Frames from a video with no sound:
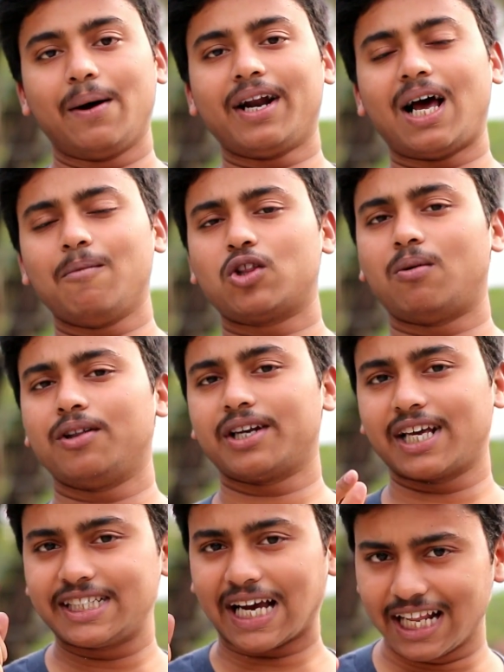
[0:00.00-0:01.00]
এবারে আমি
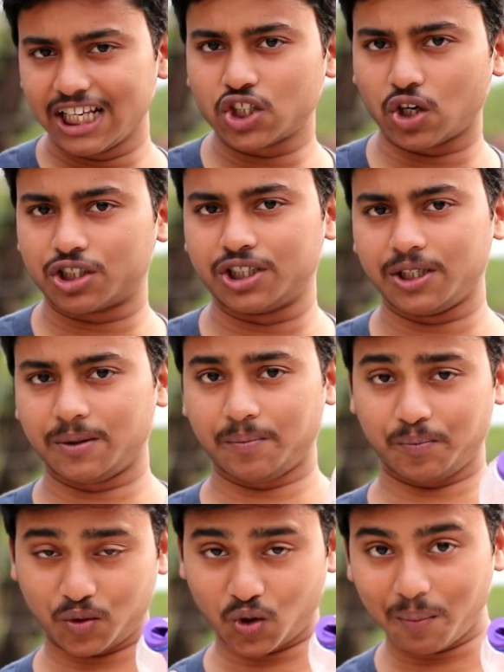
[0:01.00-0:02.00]
তোমাদেরকে চ্যালেঞ্জ করছি
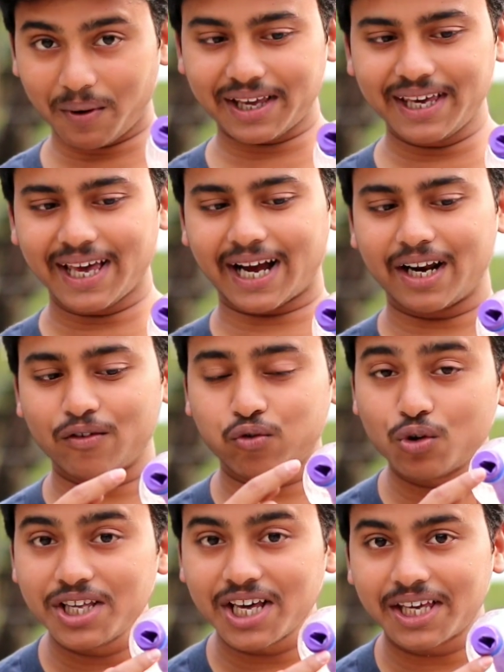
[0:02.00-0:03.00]
তোমরা কি এখানে
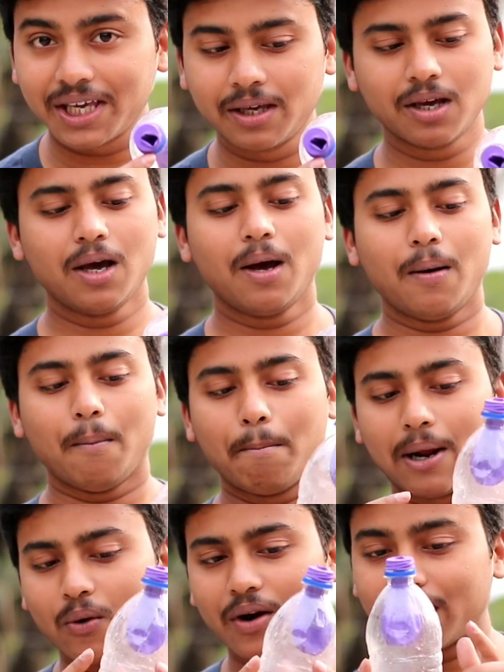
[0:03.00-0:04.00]
ফু দিয়ে কি
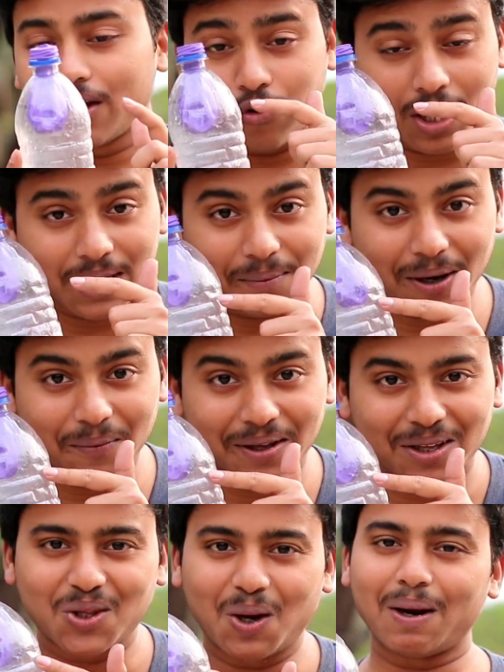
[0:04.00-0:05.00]
বেলুনটা কি ফোলাতে পারবে
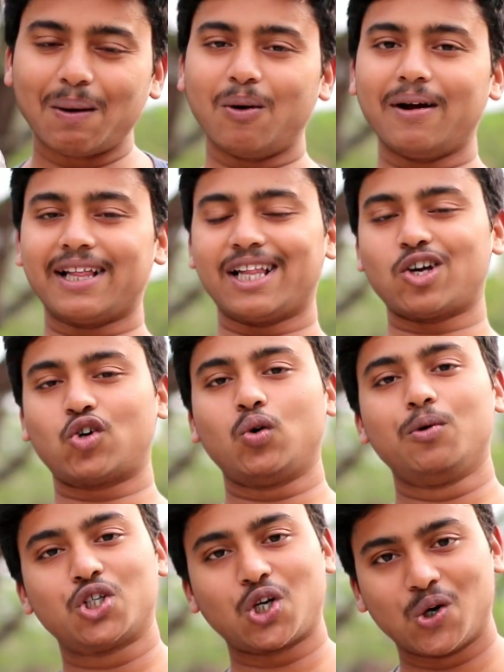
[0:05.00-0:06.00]
তোমরা বলবো এটা তো
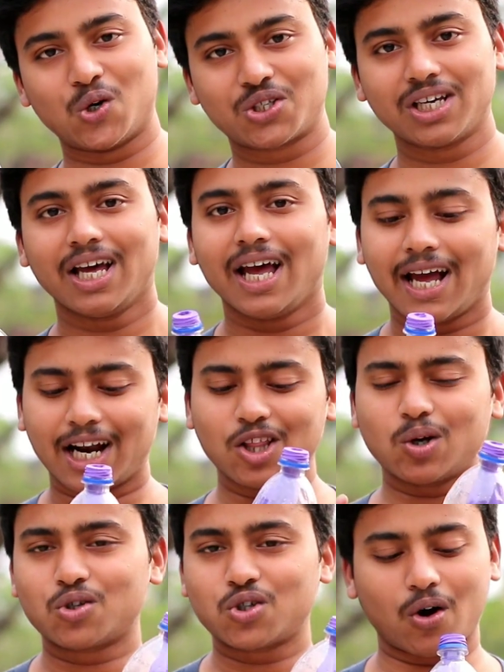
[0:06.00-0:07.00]
খুবই সহজ এটা
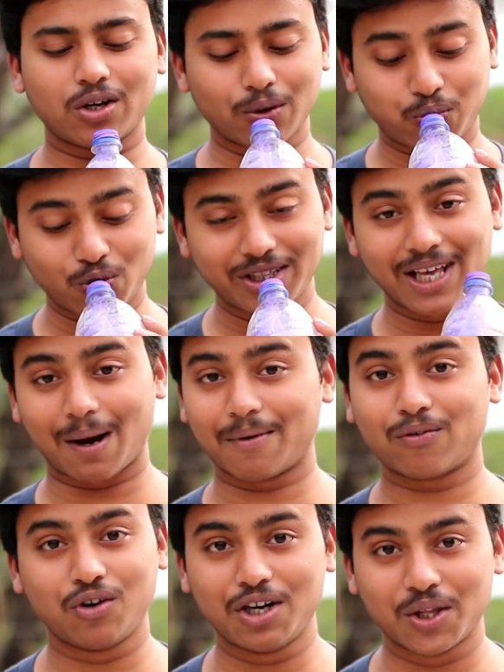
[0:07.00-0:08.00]
তো খুব সহজে ফু দিয়ে
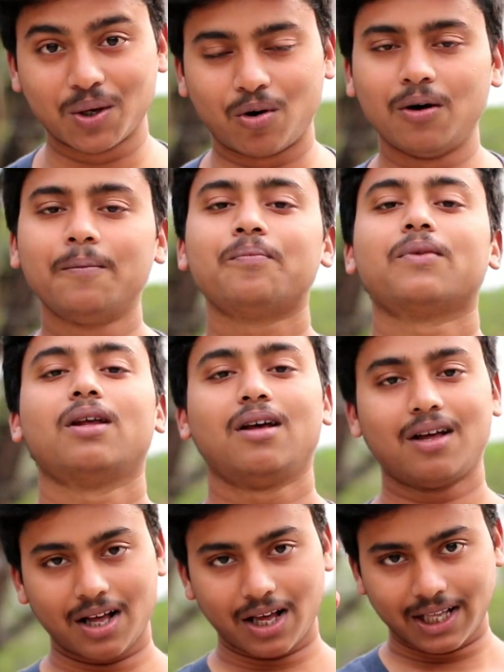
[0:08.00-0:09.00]
আমরা ফুলিয়ে দেবো
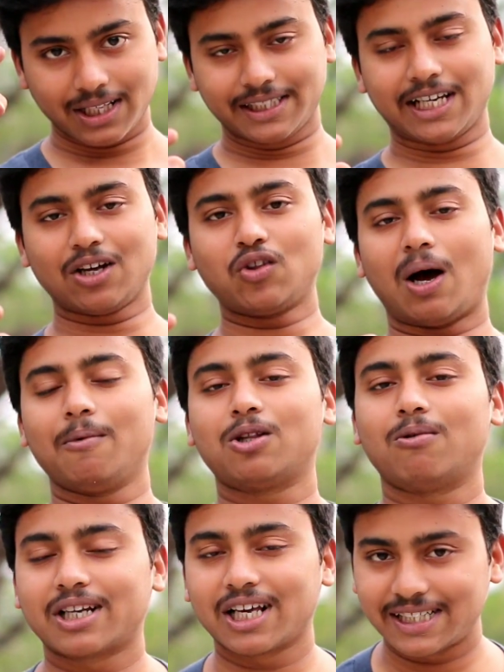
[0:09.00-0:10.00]
যেহেতু আমি
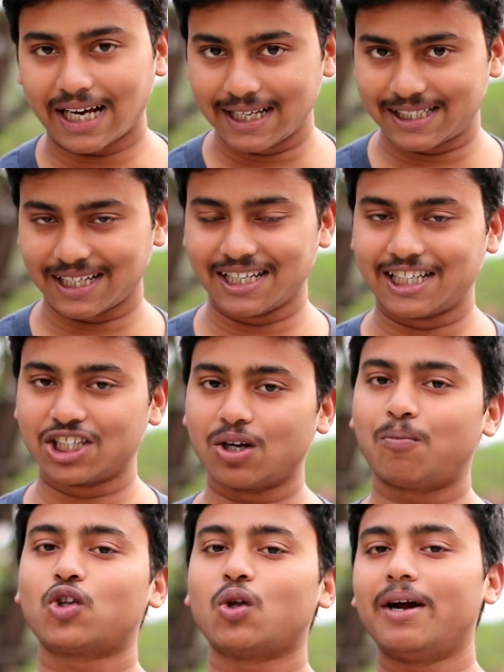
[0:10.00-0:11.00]
তোমাদেরকে চ্যালেঞ্জটা দিচ্ছি তো
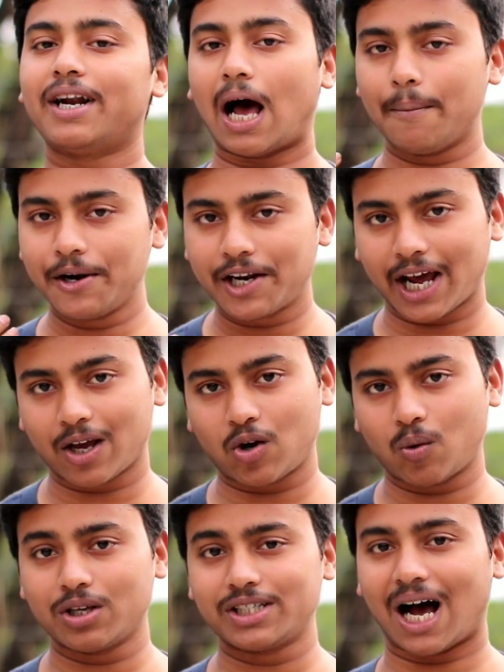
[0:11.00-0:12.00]
প্রথমে এটা আমি ট্রাই
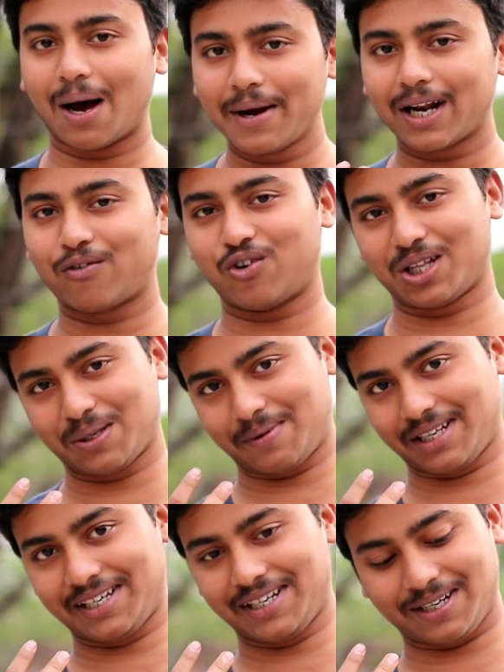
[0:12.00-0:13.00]
করবো যে আমি এটা ফোলাতে
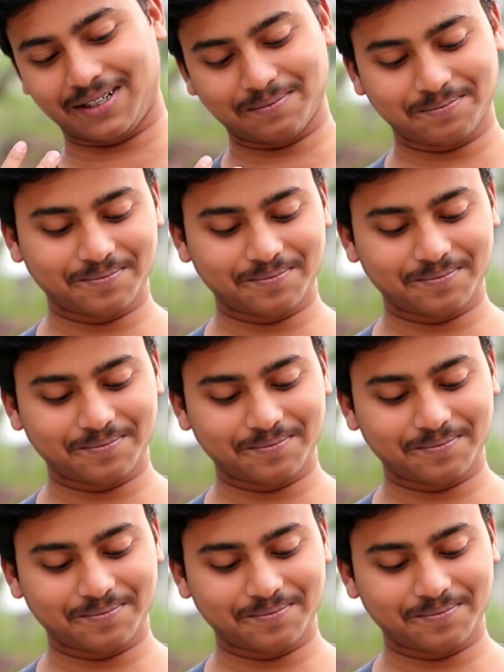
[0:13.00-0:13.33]
পারি কি না